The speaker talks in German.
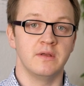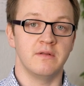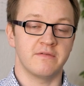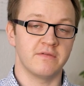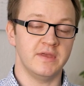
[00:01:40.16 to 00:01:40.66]

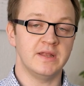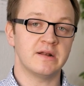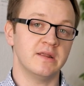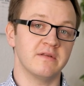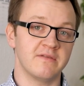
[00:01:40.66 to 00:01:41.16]
Es ist
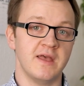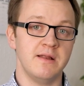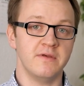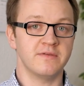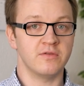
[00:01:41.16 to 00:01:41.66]
inhaltlich
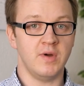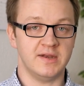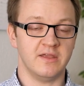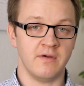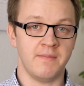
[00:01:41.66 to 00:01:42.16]
dasselbe, es ist nur
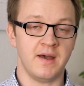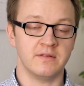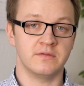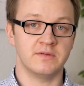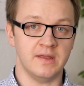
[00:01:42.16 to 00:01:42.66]
anders
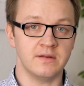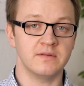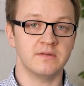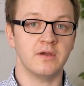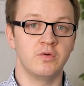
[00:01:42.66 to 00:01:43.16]
verpackt,
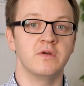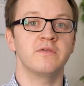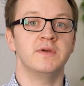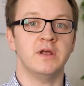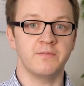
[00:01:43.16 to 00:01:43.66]
denn der
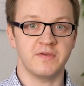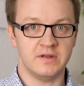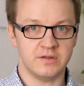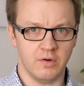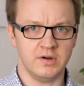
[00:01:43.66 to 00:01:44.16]
Kurs wird
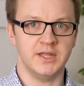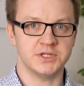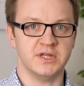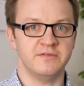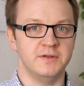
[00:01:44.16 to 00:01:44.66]
hauptsächlich online
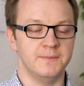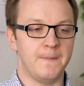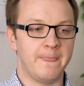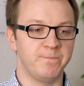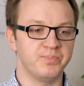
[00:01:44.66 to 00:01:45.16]
stattfinden.
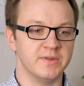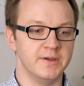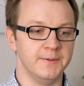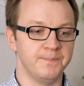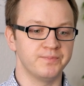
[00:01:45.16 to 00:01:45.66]

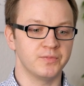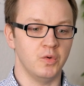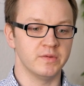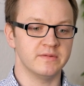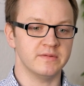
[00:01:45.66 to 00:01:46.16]
Ähm,
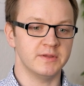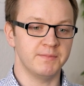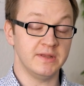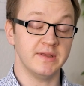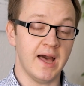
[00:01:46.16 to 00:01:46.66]
und ich
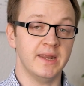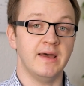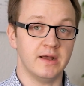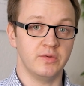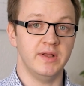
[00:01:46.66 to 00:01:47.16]
bin
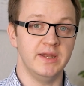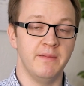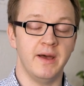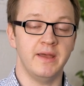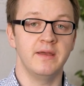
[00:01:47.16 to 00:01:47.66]
gerade aktuell
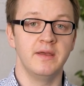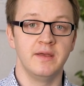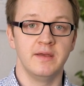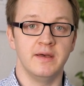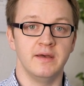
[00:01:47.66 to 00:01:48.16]
dabei,
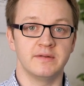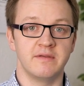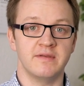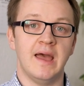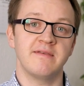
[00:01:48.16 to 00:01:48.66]
äh,
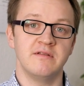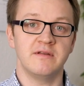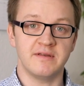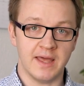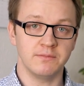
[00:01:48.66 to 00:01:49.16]
diese
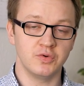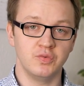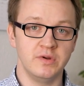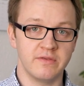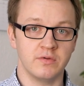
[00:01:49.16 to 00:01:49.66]
einzelnen
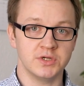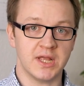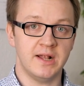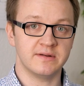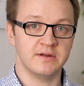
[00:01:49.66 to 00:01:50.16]
Lernmodule zu
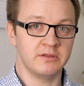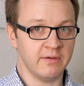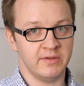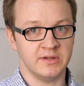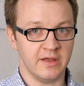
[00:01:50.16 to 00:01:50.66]
gestalten. Ich
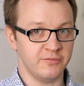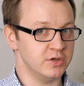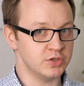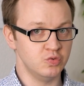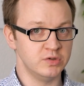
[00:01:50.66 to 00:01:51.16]
verwende dafür
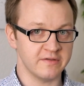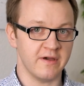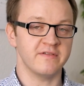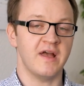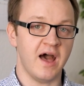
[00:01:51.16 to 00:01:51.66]
ein Tool, das
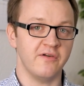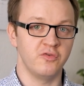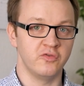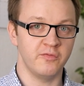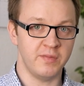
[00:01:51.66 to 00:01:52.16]
heißt
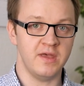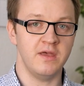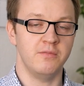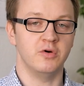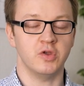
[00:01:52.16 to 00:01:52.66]

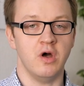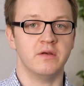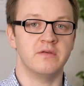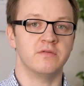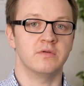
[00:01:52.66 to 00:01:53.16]

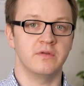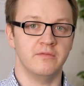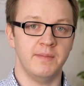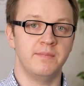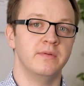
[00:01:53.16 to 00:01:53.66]
h5p.org, ist so
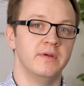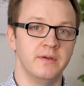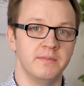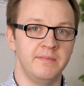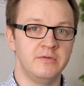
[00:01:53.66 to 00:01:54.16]
eine
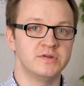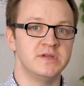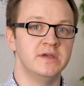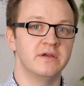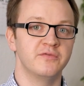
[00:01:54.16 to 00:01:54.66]

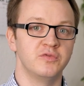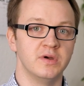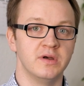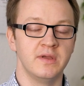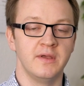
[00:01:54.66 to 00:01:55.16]
Webbibliothek äh,
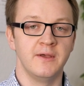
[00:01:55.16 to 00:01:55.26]
für